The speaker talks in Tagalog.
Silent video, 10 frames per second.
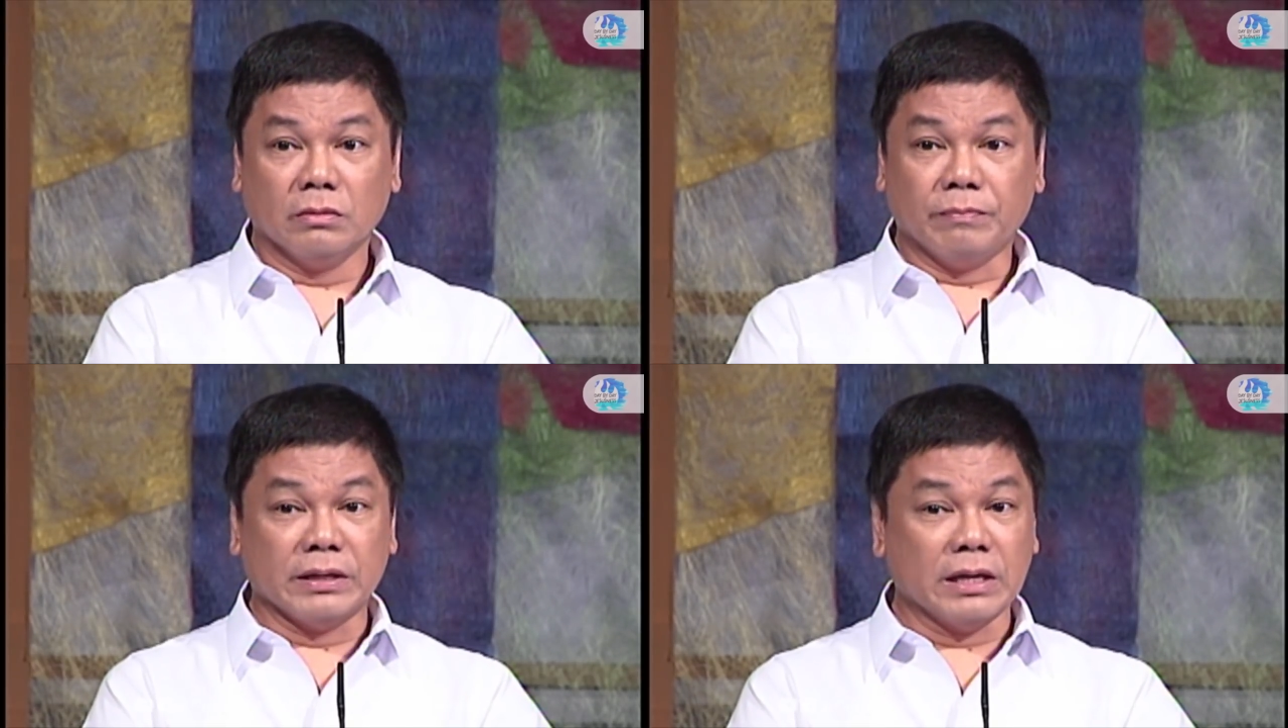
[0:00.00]

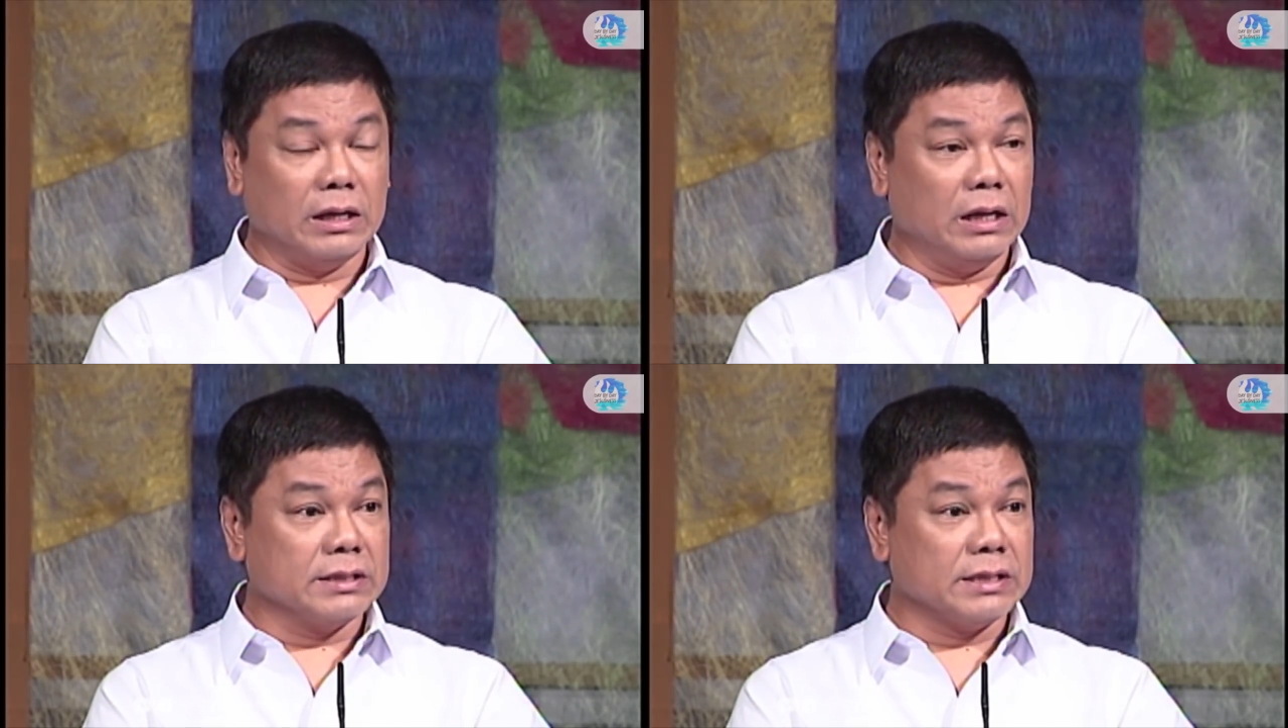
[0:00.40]
Pag
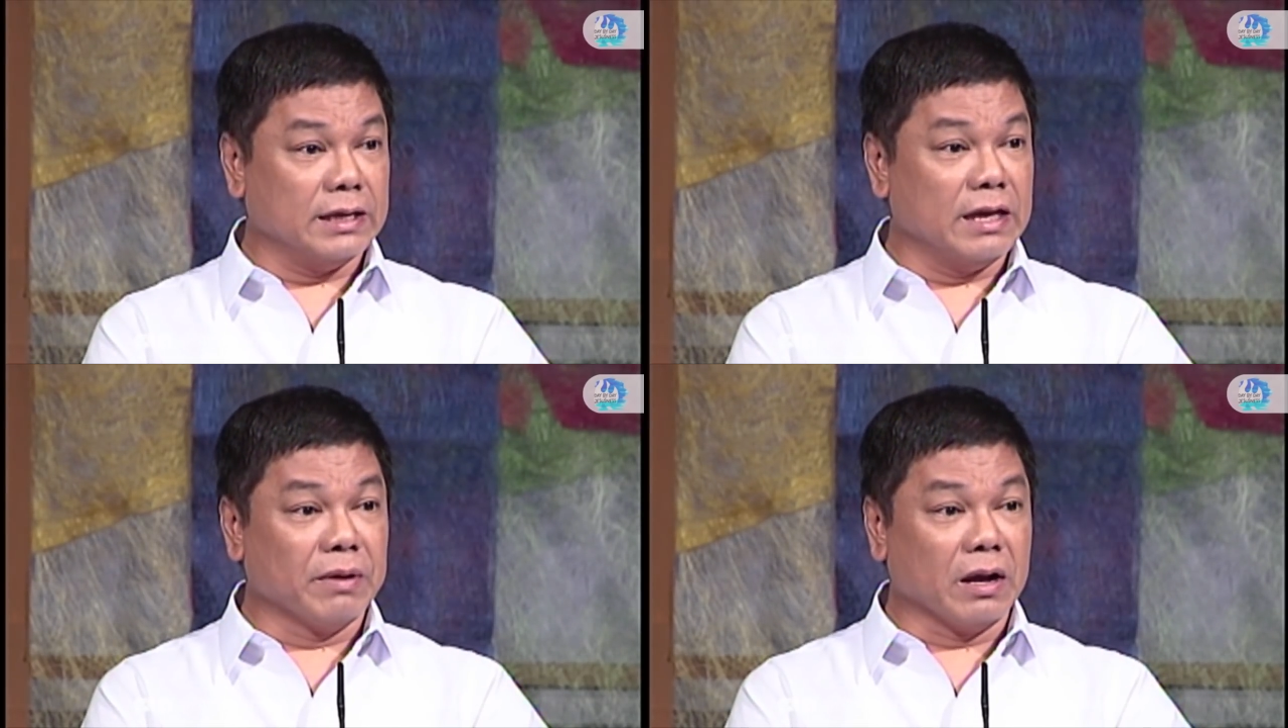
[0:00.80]
nakinig ka sa
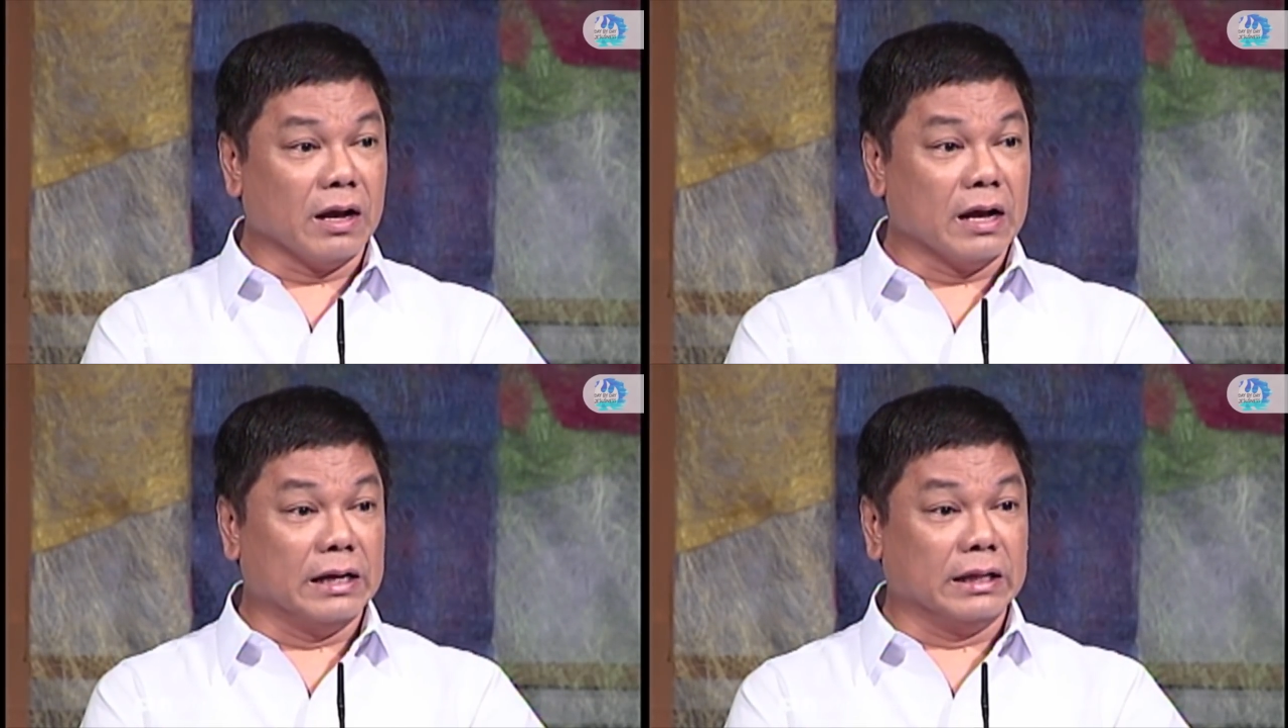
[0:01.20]
kanya,
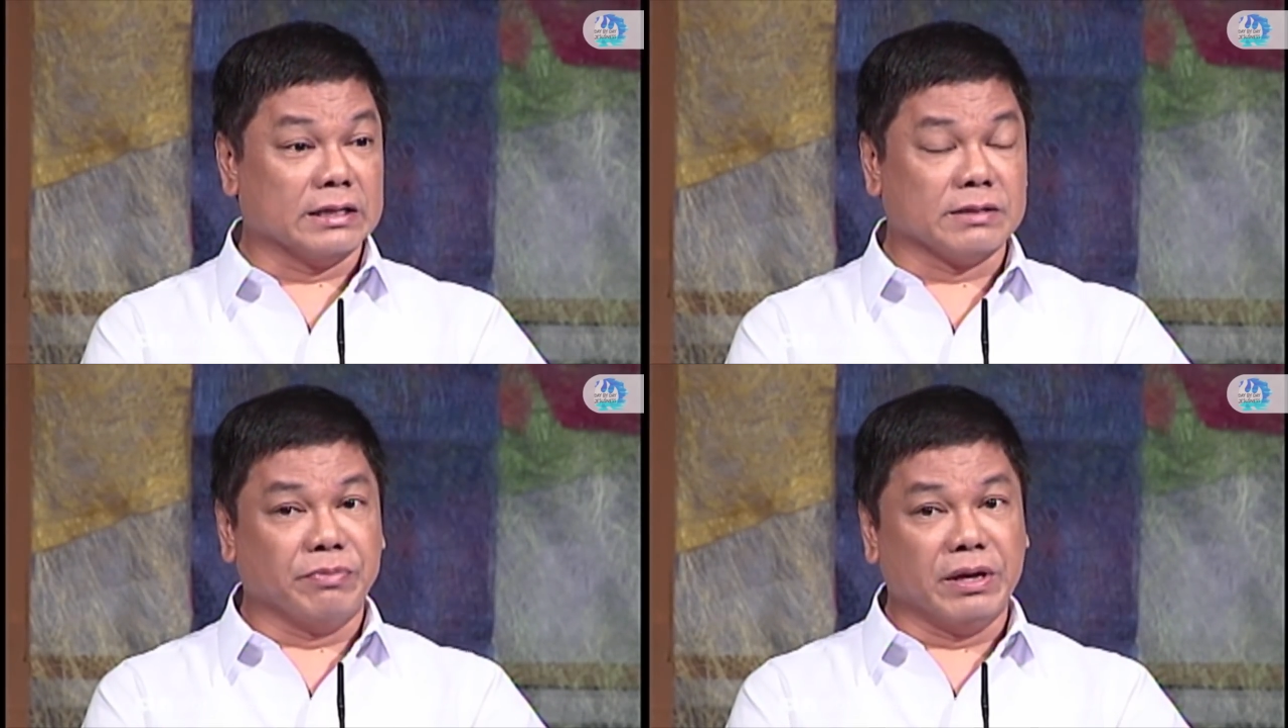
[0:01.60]
magagalit ka
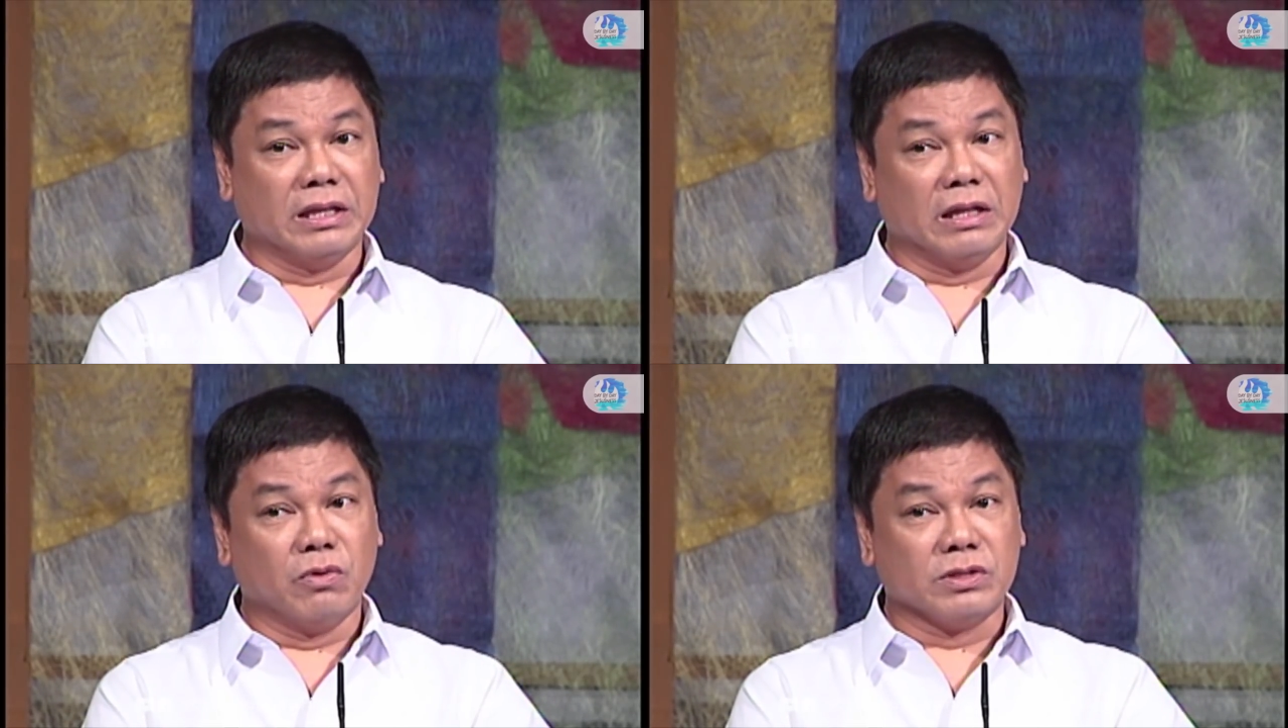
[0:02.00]
sa
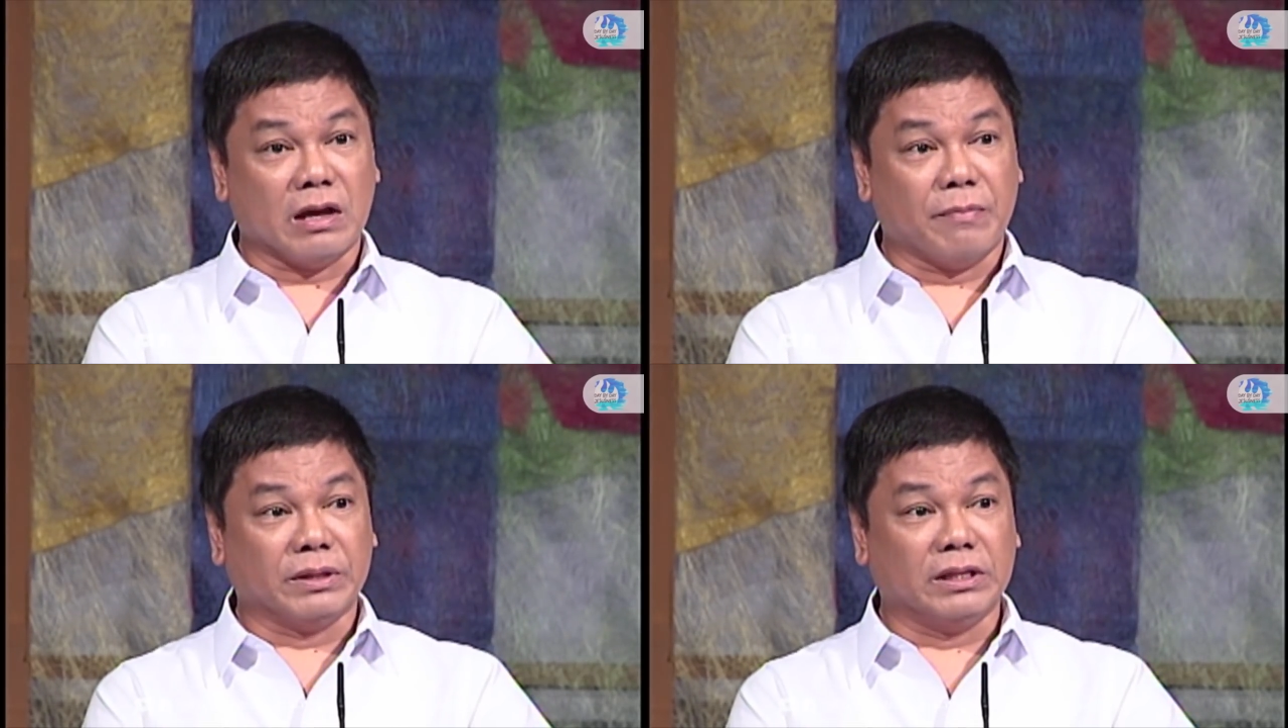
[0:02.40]
biyanan mo, sa
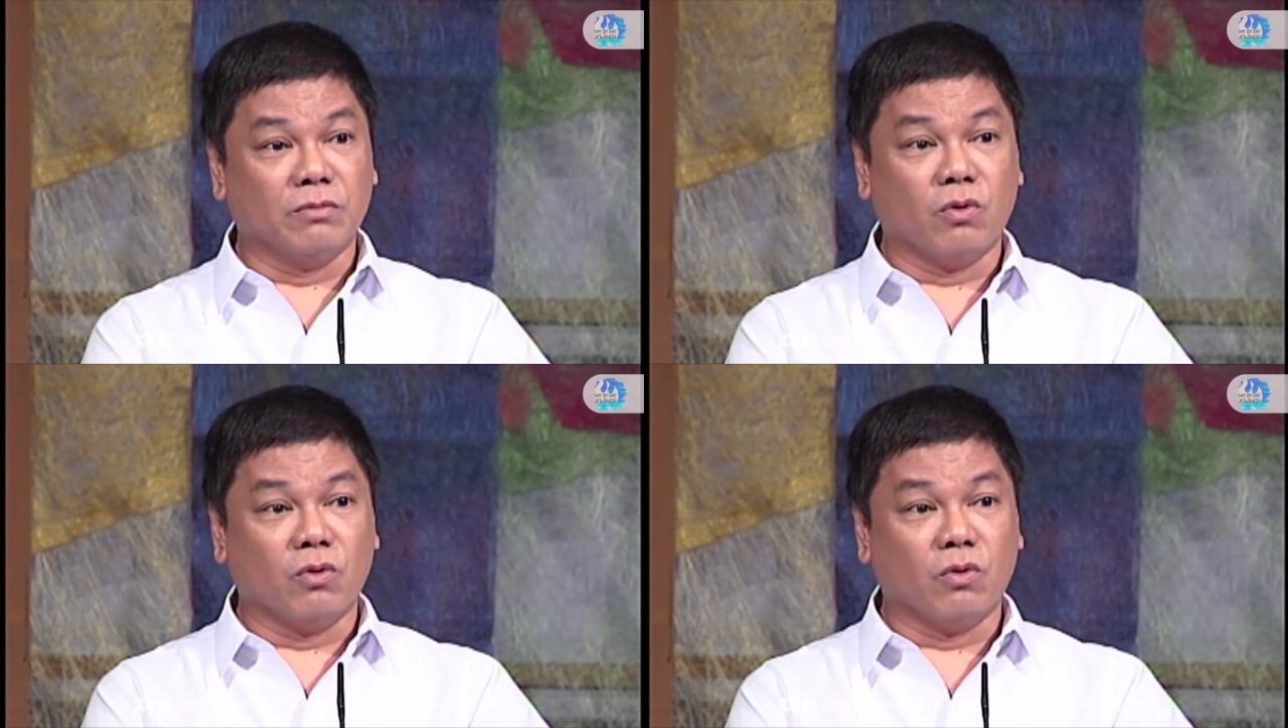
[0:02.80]
kapatid mo,